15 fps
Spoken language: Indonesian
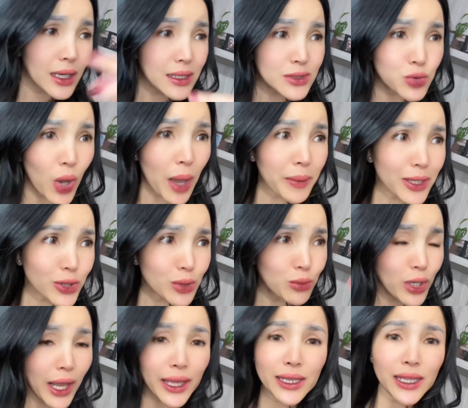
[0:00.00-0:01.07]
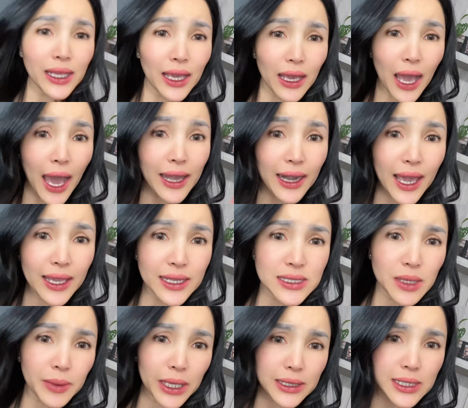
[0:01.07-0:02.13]
suami itu mulai diarahin
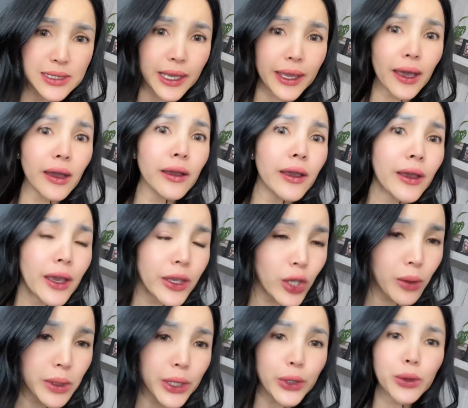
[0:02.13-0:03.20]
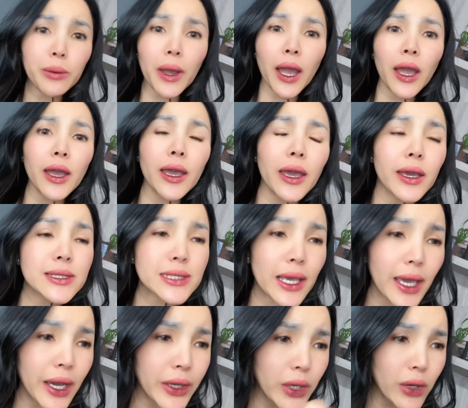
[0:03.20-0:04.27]
sama kita sayang yuk beli rumah
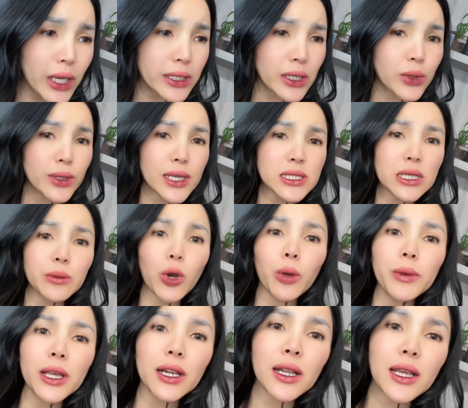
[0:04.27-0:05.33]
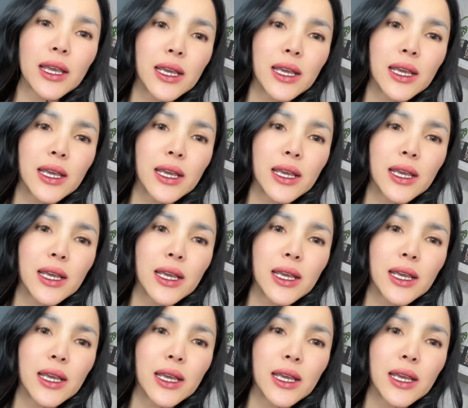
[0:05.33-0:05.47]
sayang yuk kita lunasin mobil